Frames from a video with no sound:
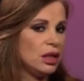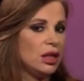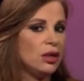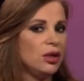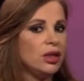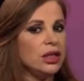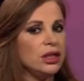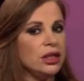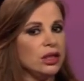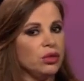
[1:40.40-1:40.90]

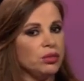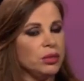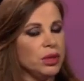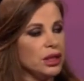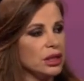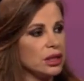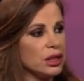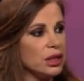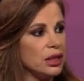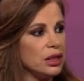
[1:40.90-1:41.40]
هي
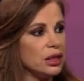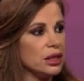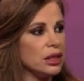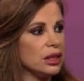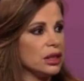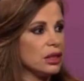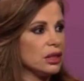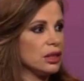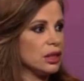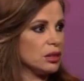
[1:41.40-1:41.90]
يومين ثلاثه
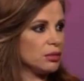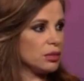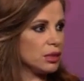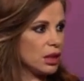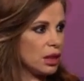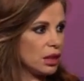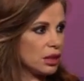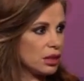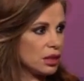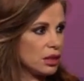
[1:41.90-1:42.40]
كتر من
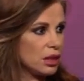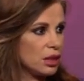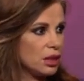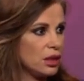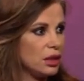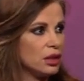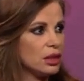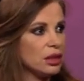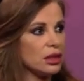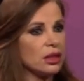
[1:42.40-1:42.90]

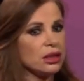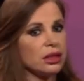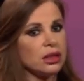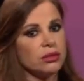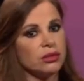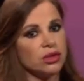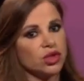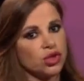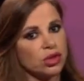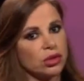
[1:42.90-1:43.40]
العصائر كتر
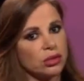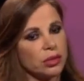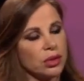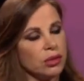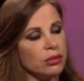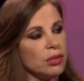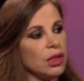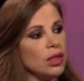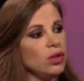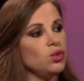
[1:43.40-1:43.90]
من شرب
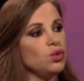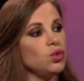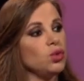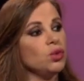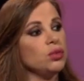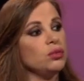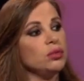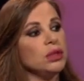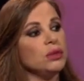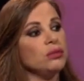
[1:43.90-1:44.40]
المي
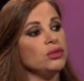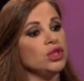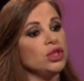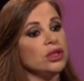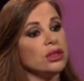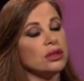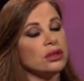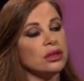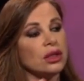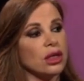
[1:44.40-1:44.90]
ويقوم
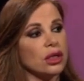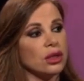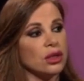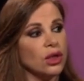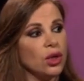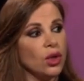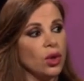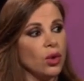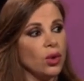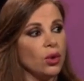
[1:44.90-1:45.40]
يمشي يظهر
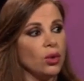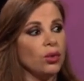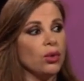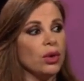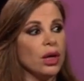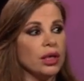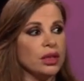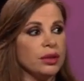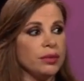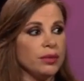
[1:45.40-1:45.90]

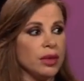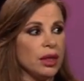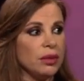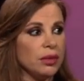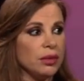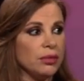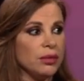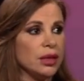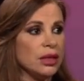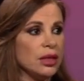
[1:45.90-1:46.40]
هو يبقى
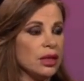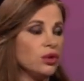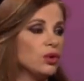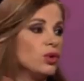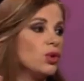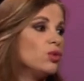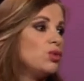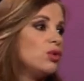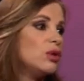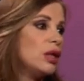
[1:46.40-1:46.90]
بالبيت لانه
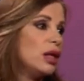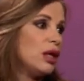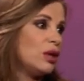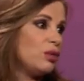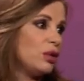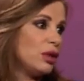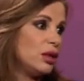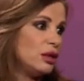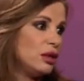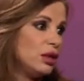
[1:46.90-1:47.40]
هو
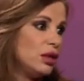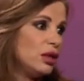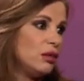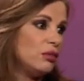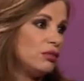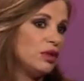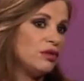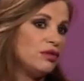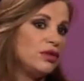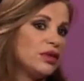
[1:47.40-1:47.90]
الهواء
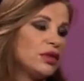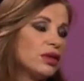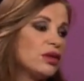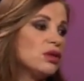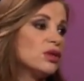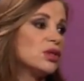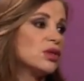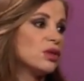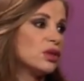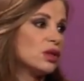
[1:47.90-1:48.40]
ما فينا
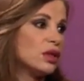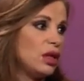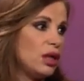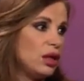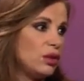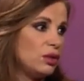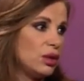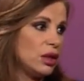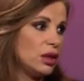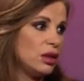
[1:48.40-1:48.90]
نحصر
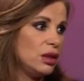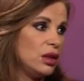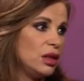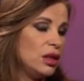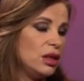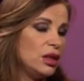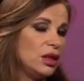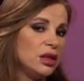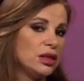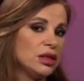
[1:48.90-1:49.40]
الهواء
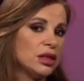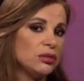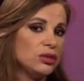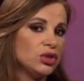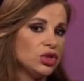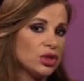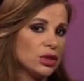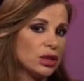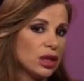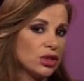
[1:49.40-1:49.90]
إذا
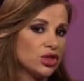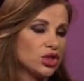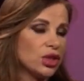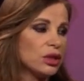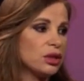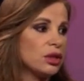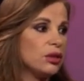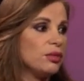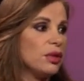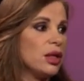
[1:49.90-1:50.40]
مشي على
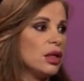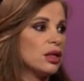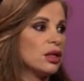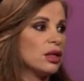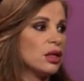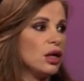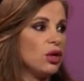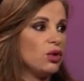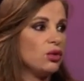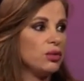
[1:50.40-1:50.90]
شط البحر
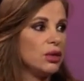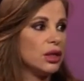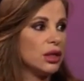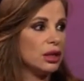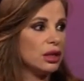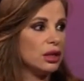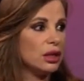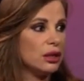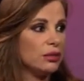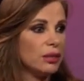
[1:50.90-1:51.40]
أو
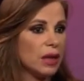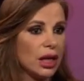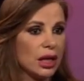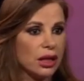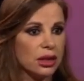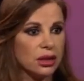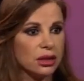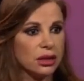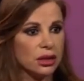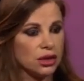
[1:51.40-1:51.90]

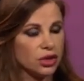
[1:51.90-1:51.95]
بالمحل